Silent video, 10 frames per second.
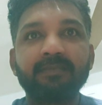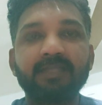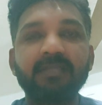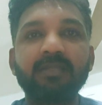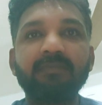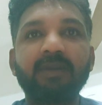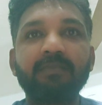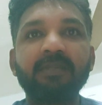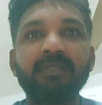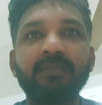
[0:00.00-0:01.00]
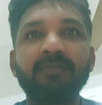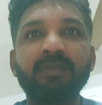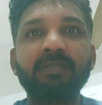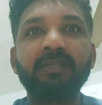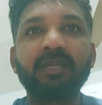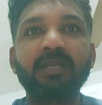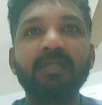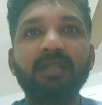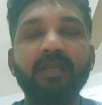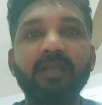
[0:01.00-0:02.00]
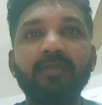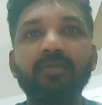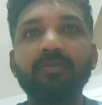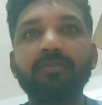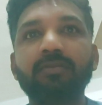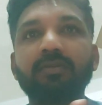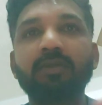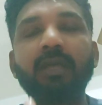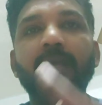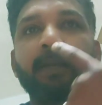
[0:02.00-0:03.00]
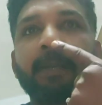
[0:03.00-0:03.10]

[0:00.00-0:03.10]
यह सिर्फ आपके जीवन जीने के तरीके को एक